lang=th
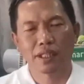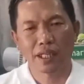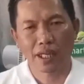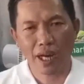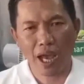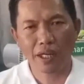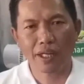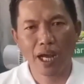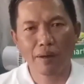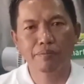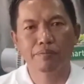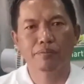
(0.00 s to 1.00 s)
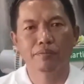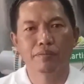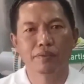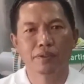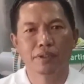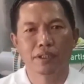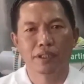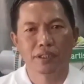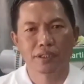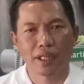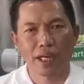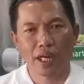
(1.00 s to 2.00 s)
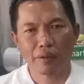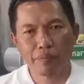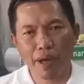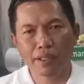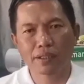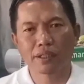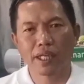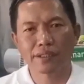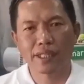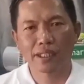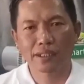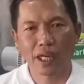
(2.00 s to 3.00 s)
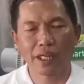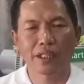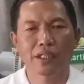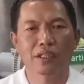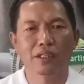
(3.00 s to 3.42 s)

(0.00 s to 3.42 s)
อีกครั้งนะครับสังกัดพรรคไทยสร้างไทย